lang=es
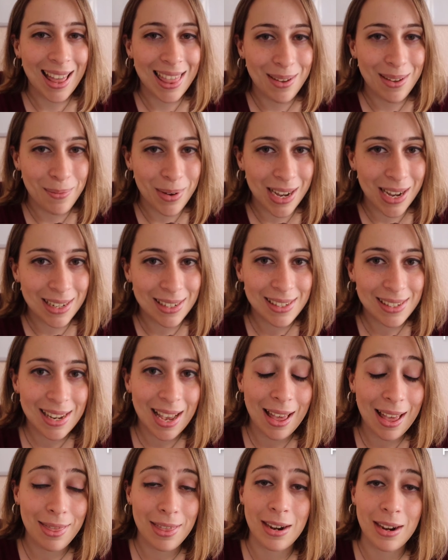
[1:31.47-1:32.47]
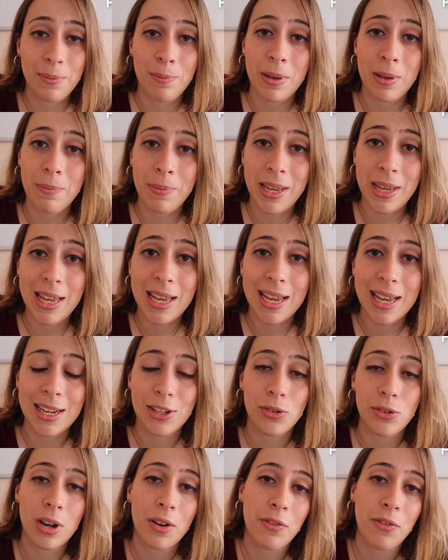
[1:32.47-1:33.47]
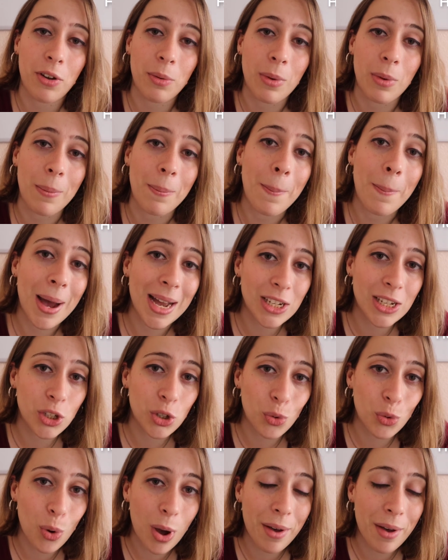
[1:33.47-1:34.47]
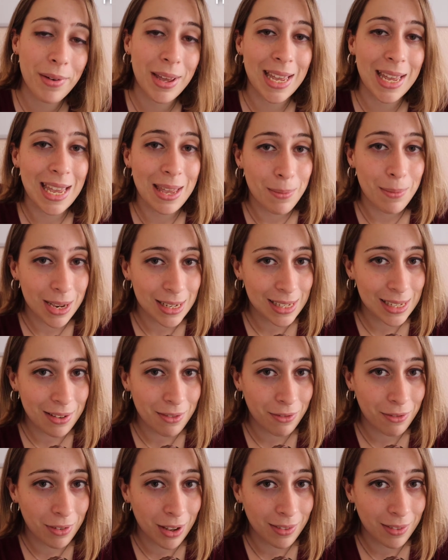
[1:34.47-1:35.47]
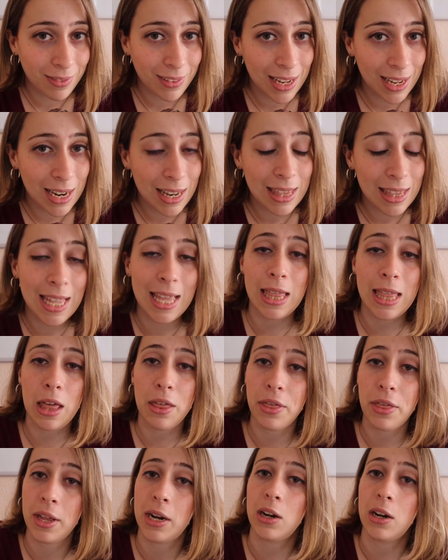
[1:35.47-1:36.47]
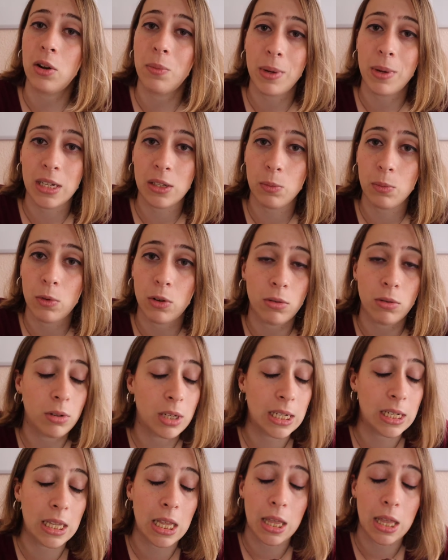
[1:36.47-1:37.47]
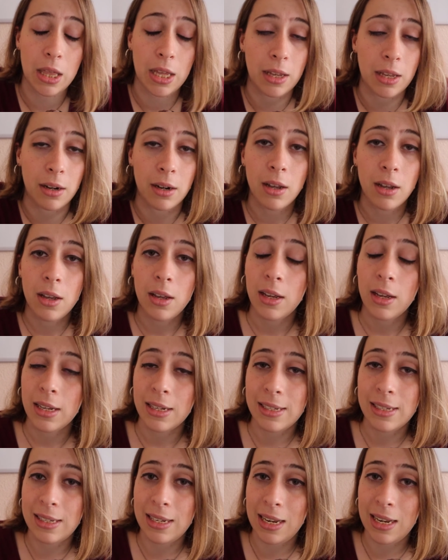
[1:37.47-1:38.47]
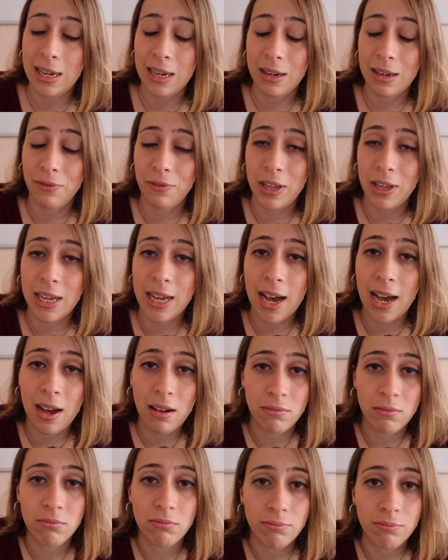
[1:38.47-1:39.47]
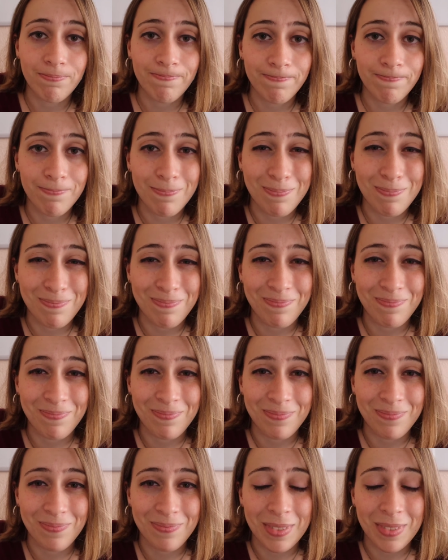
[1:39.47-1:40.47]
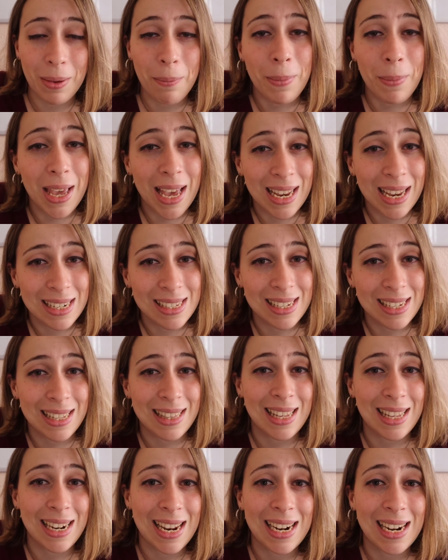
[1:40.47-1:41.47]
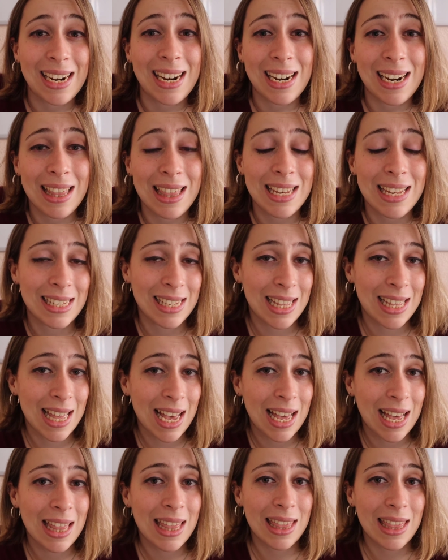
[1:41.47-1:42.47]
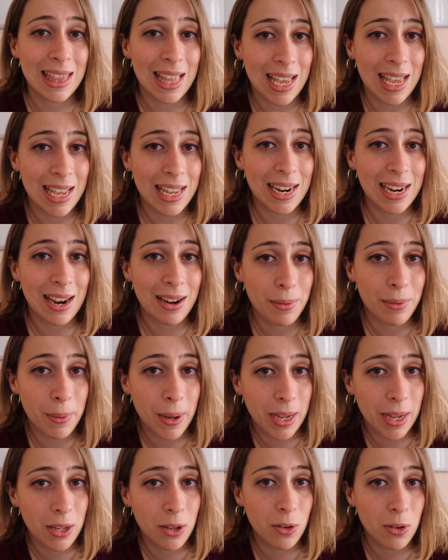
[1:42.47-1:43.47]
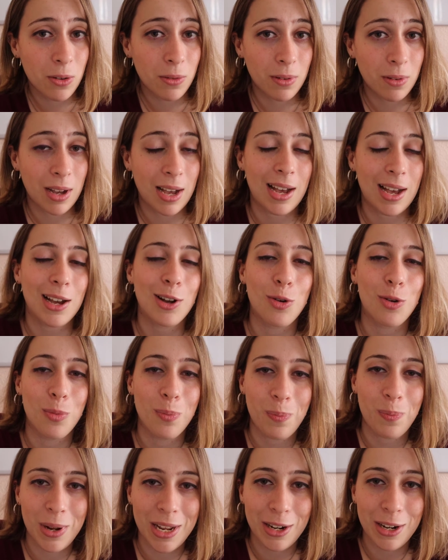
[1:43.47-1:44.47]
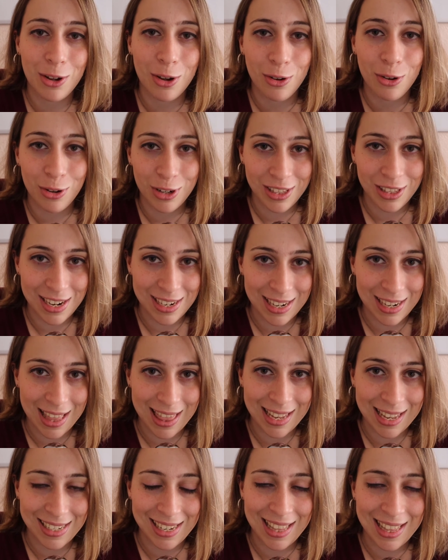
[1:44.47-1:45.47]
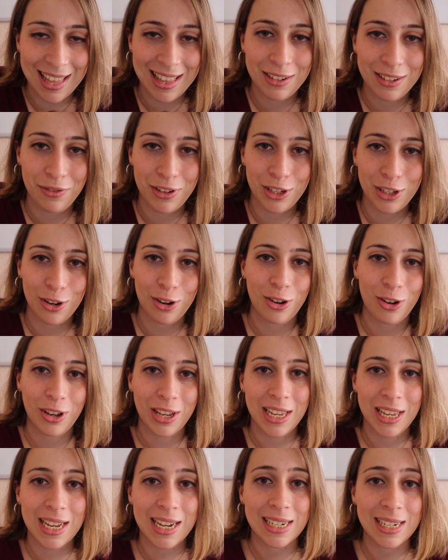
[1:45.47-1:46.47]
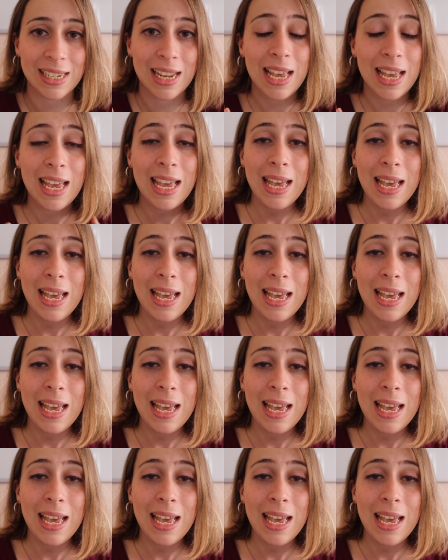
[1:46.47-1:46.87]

Además, hacer pipí es una forma más suave y más infantil de decir lo mismo, es decir, significa mm, mearse, tener la necesidad de ir al baño a cumplir con nuestras necesidades fisiológicas